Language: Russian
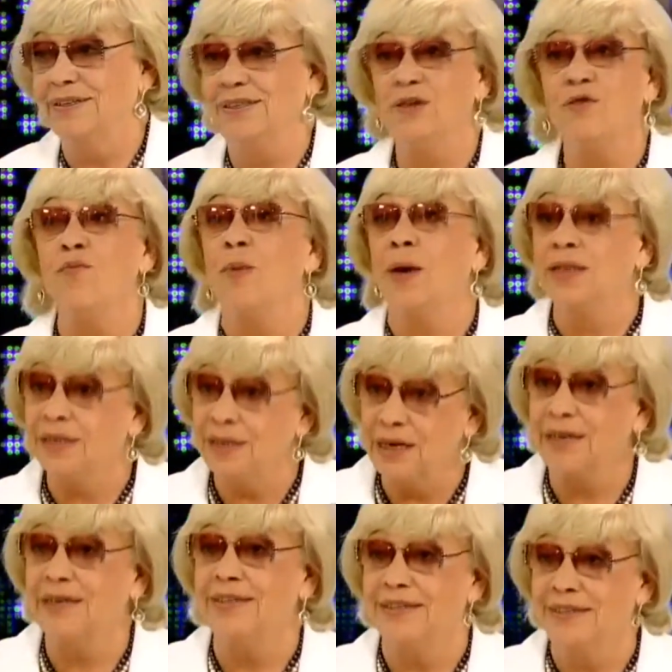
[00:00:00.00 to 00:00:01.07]
не
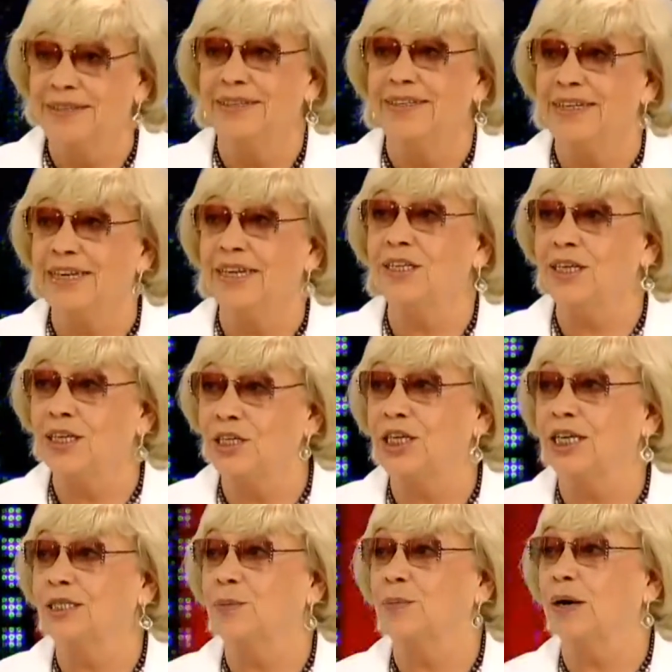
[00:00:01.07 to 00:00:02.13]
вполне для
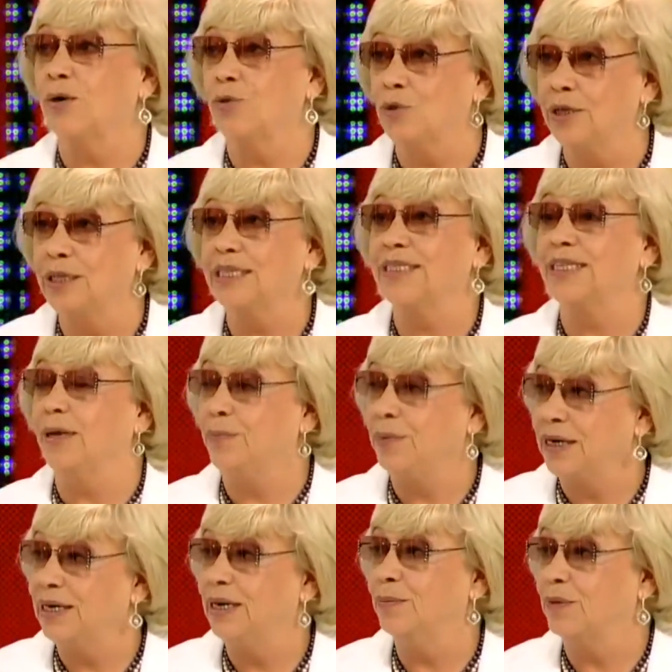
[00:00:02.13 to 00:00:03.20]
англичан спокойно,
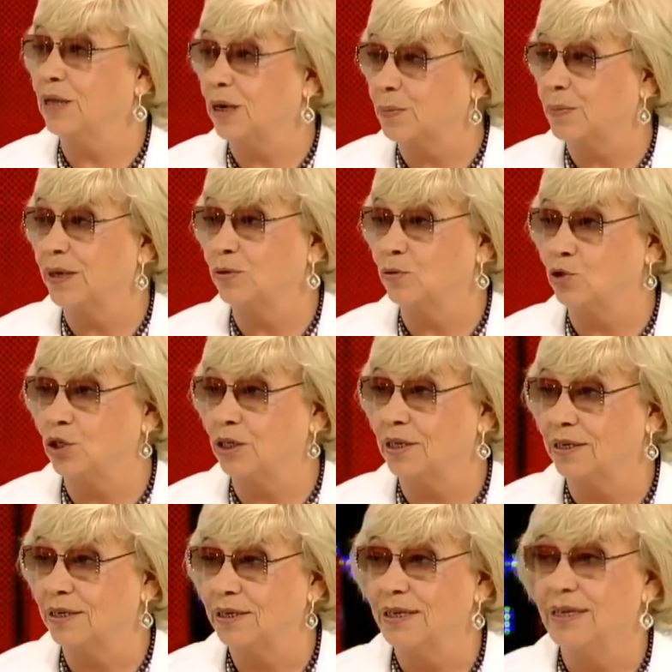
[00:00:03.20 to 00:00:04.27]
стабильно и благополучно.
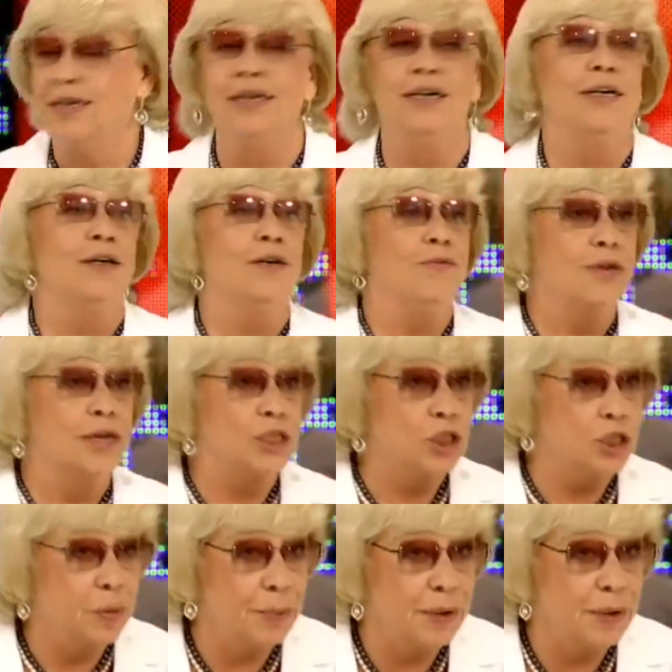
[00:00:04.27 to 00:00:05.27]
Вечно